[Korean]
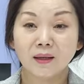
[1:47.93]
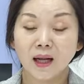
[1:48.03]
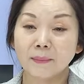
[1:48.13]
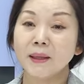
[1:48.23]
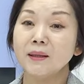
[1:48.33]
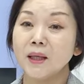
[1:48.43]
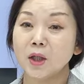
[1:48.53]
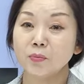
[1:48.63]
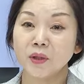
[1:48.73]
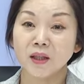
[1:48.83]

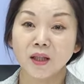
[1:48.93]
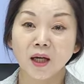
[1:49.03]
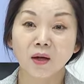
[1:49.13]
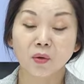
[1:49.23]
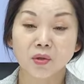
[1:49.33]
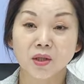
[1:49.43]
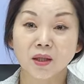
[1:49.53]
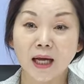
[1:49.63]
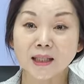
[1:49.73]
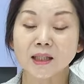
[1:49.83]
라벤더를 브린딩한
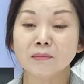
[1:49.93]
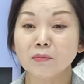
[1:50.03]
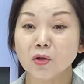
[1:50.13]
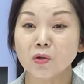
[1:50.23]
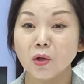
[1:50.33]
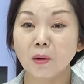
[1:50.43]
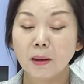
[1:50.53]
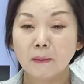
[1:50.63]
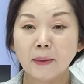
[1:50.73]
것을 아침 저녁